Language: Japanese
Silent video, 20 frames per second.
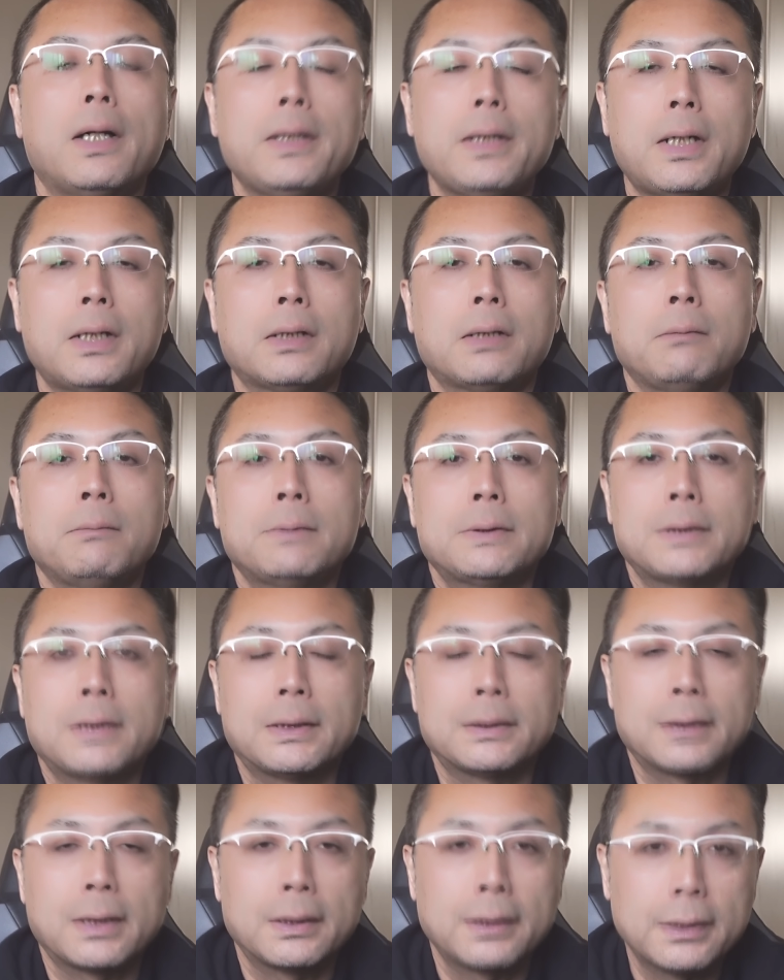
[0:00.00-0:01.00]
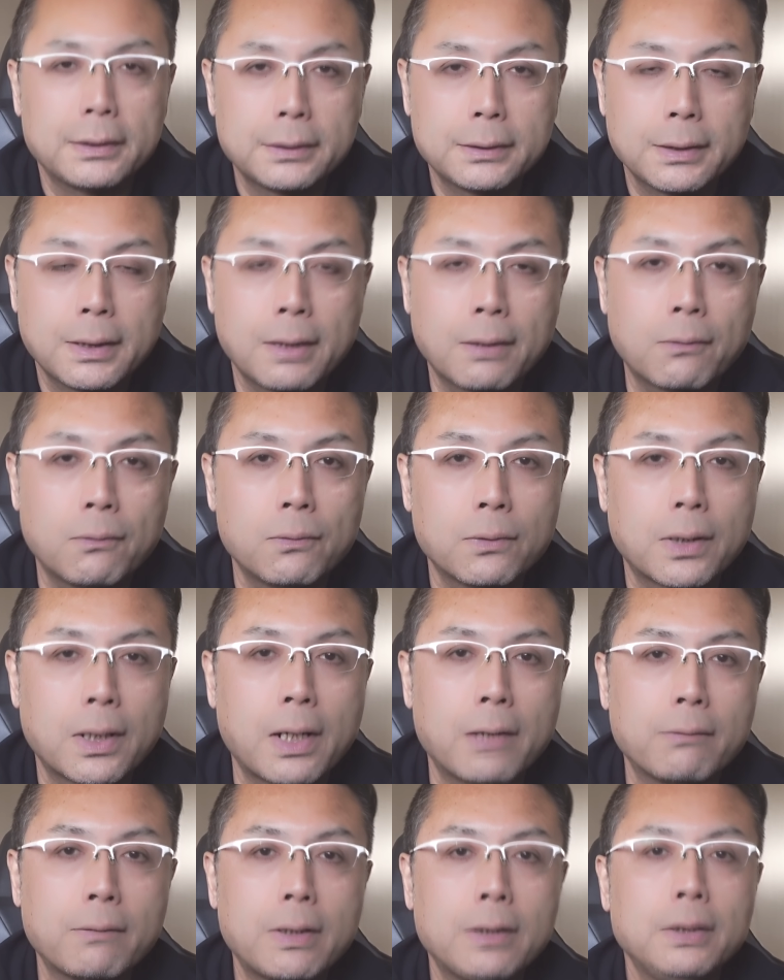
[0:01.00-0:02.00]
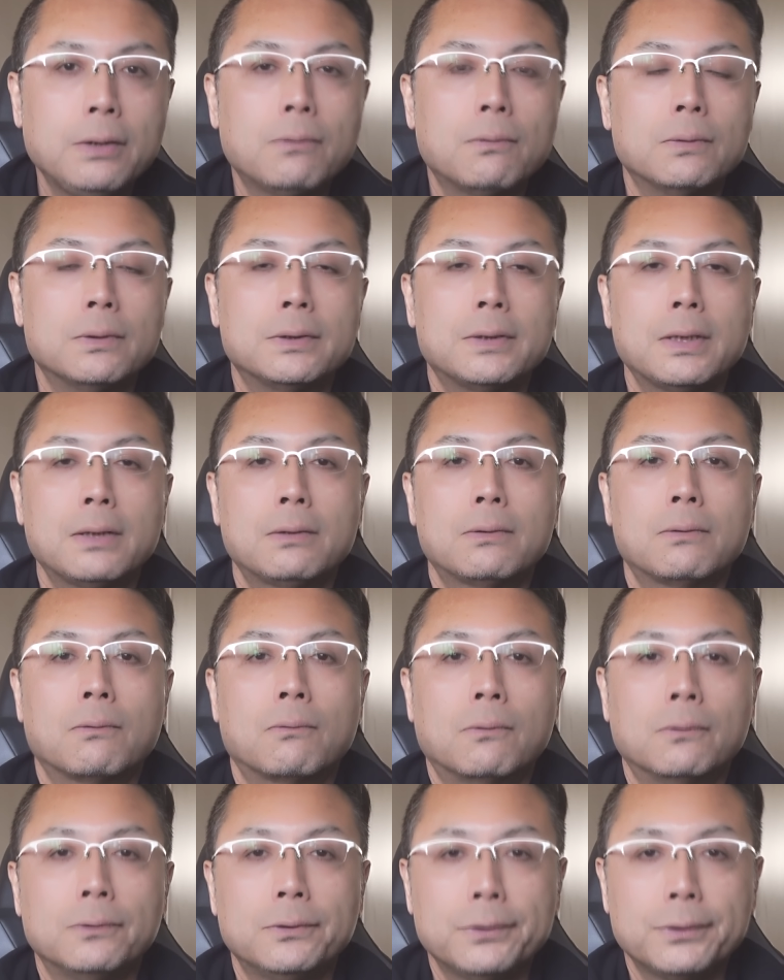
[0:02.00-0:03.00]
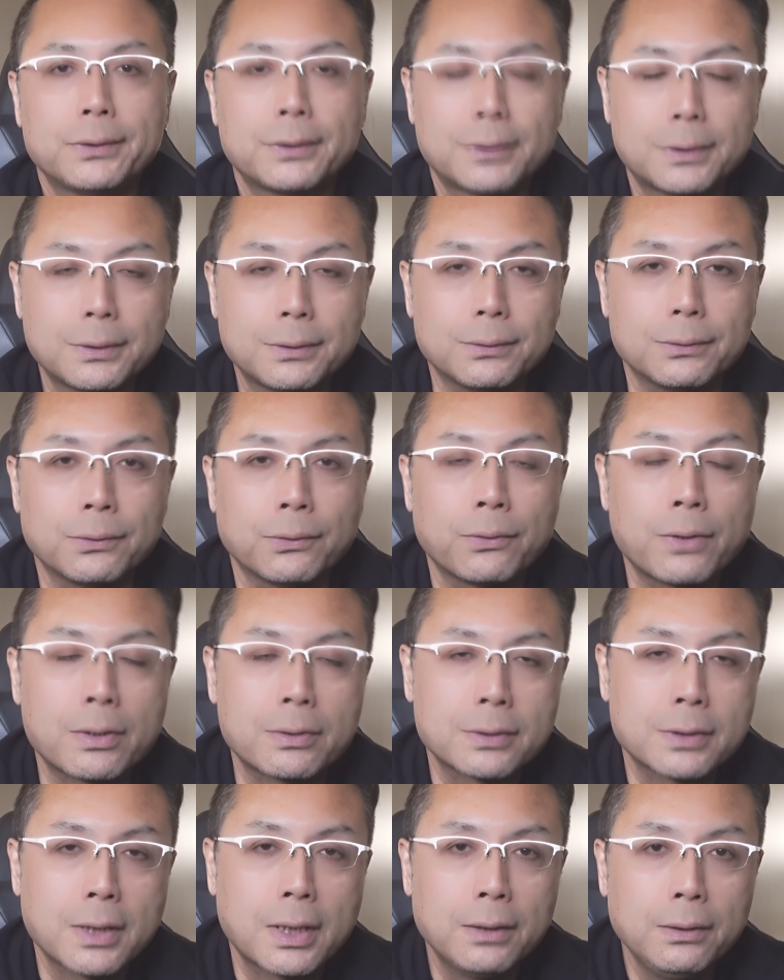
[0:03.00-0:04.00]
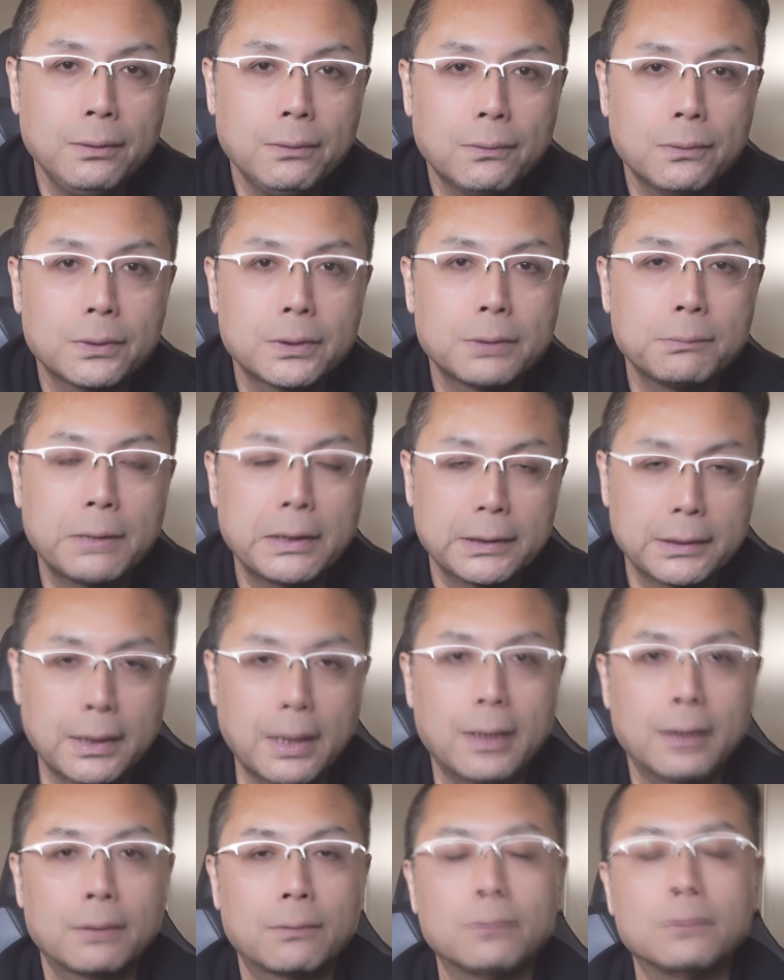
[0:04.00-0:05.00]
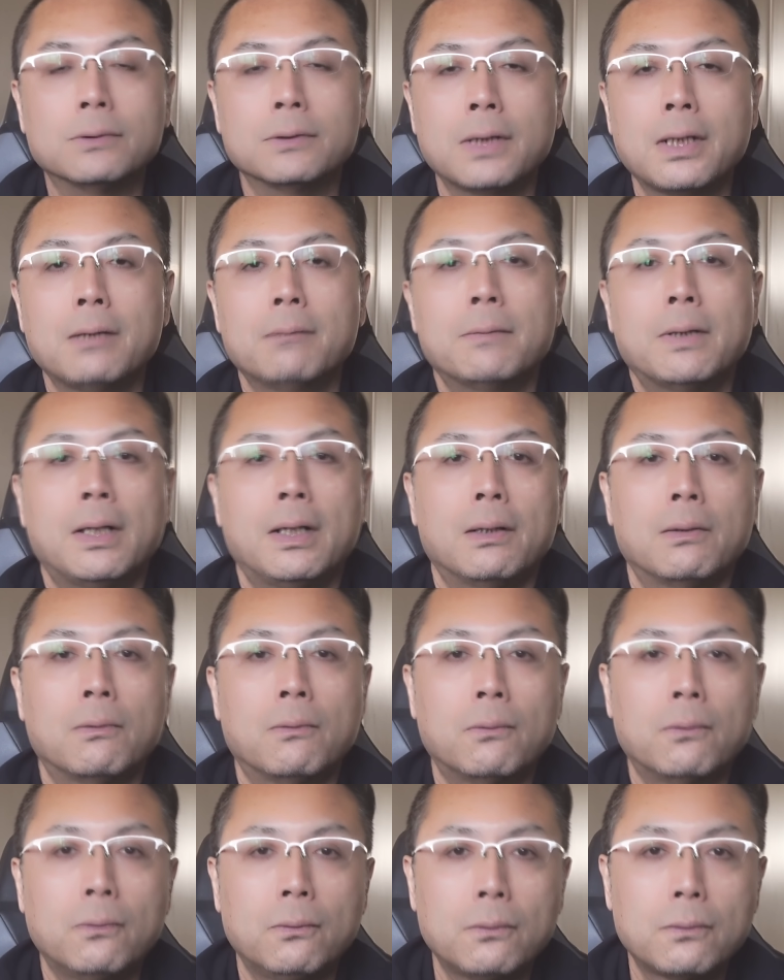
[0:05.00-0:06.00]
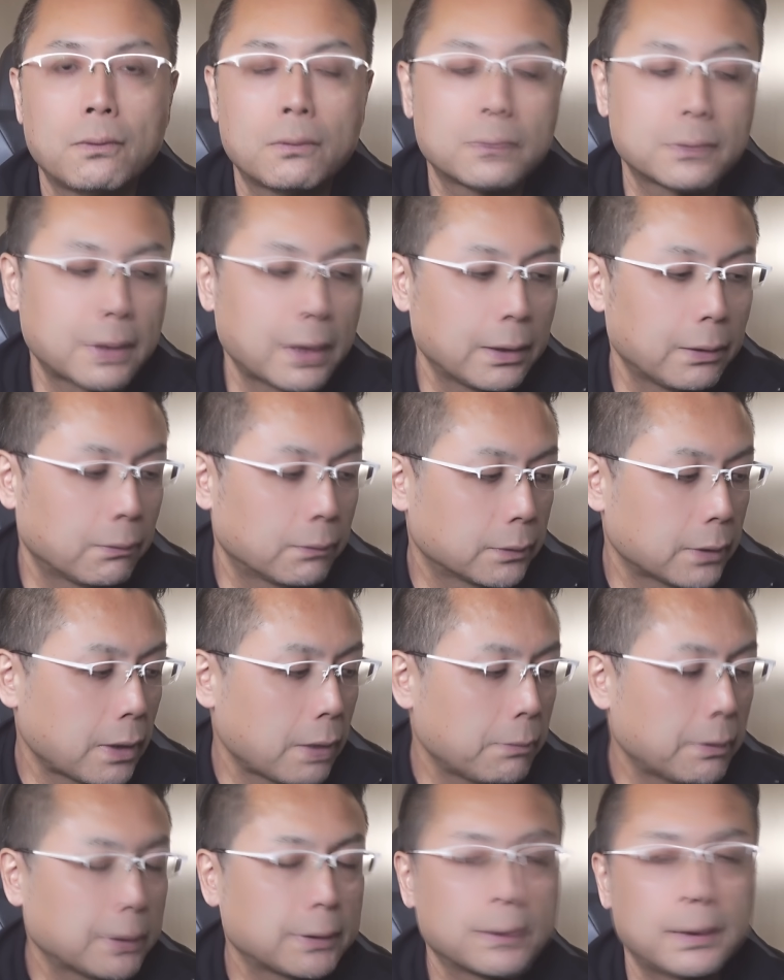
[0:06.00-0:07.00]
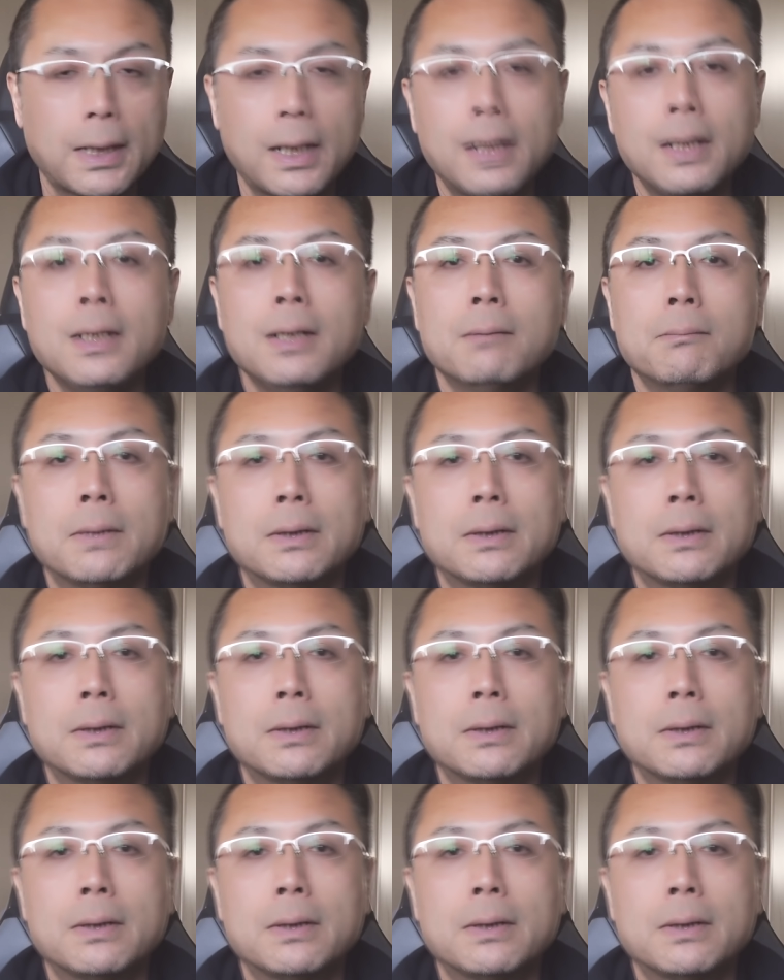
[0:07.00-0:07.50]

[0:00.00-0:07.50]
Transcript: はい、改めまして、あざーです。え今回はニコン Z52 予約完了しましたというね、まあ、ご報告会でございますが、